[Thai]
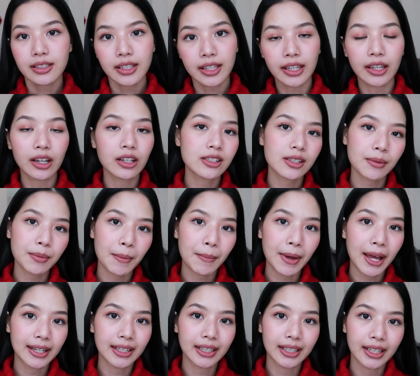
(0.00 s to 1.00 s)
สีก็จะประ
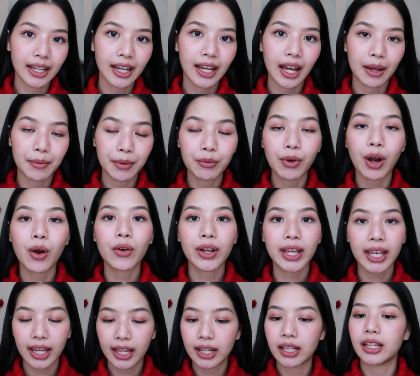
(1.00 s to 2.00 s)
มาณนี้นะคะเป็นว่าโอ
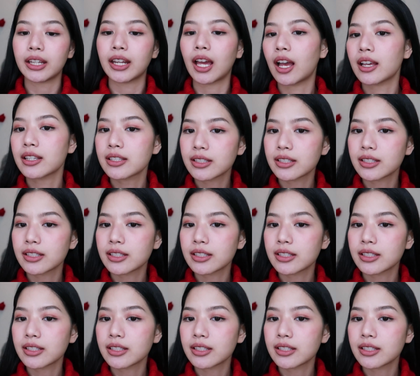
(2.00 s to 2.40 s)
เคเลยนะ